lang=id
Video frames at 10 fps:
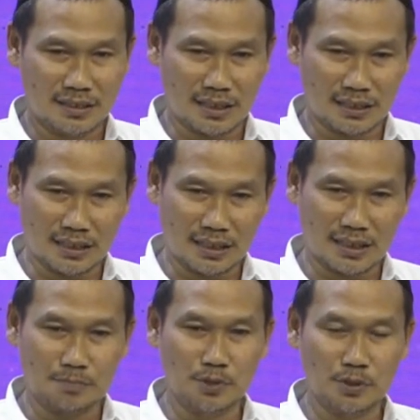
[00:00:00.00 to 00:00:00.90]

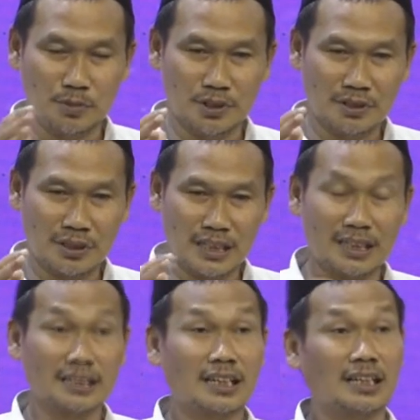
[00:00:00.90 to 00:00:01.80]
Dikatakan bukmun
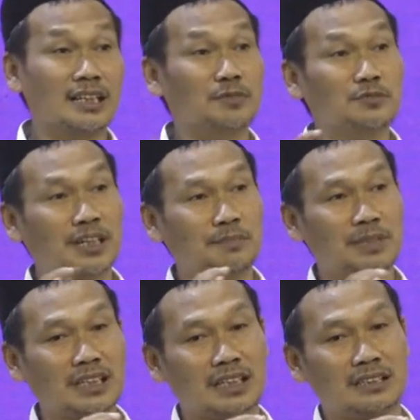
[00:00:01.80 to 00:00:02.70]
layatakan lamu
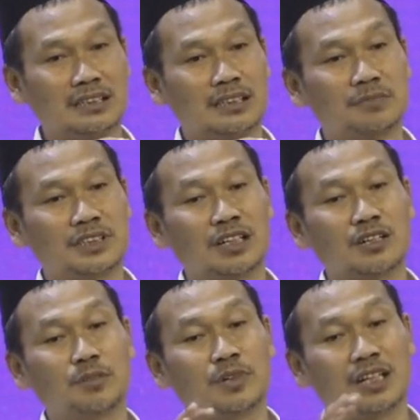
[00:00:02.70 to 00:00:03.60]
nabil hak, tidak bisa
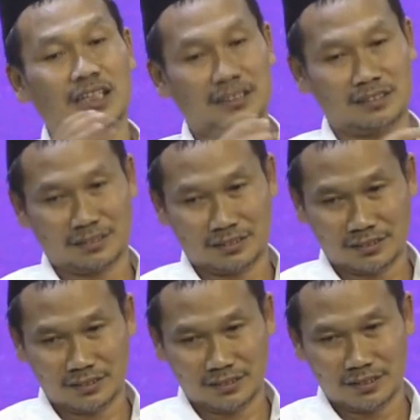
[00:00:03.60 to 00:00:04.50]
ngomong hak.
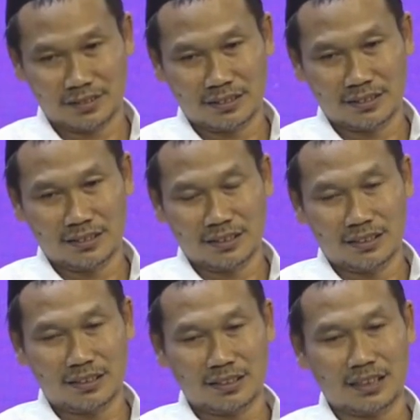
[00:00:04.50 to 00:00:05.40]

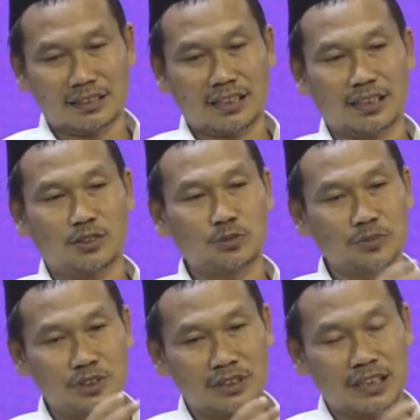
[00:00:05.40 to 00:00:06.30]
Dikatakan
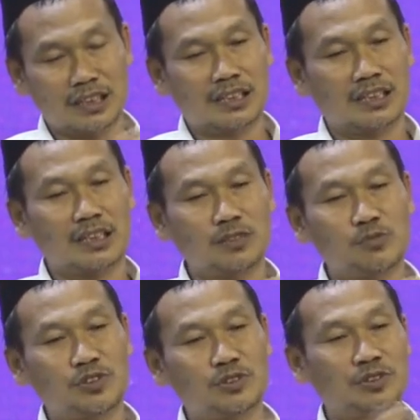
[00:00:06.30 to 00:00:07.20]
umyun karena
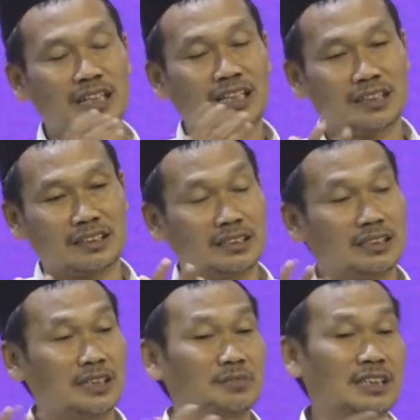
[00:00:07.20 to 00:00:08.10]
layub sirunal hak,
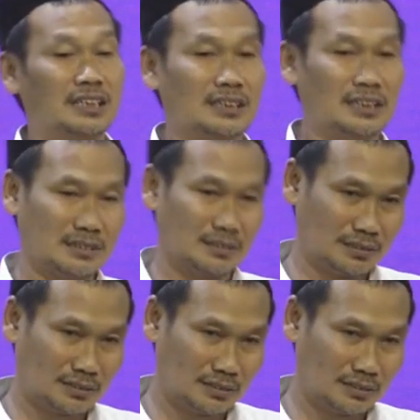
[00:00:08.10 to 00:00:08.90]
tidak melihat hak.